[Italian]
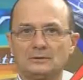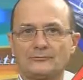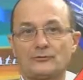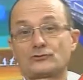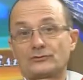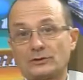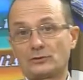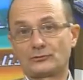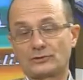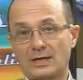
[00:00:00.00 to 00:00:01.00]
le forze
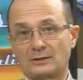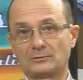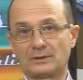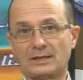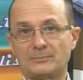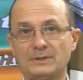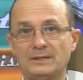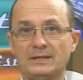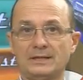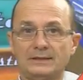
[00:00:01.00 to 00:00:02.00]
dello Stato, i
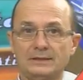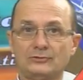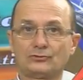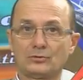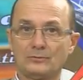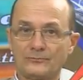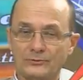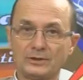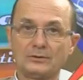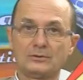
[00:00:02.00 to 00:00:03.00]
carabinieri
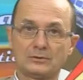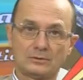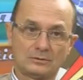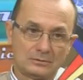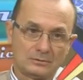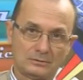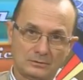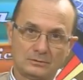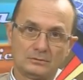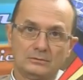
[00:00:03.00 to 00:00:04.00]

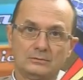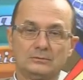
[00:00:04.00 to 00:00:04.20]
sconfiggono